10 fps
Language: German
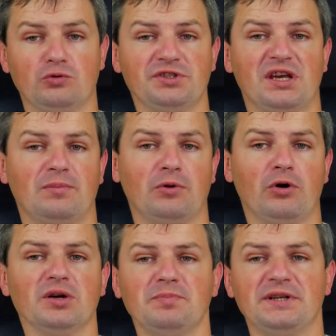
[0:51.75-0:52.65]
Unser
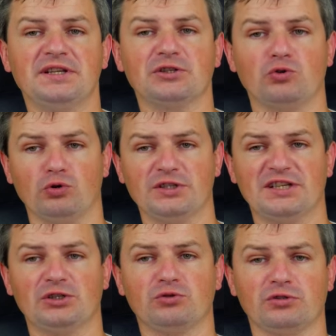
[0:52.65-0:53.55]
Blog bietet
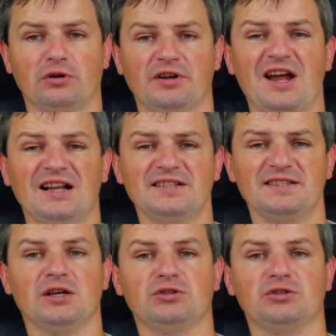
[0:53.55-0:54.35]
kurze Tutorials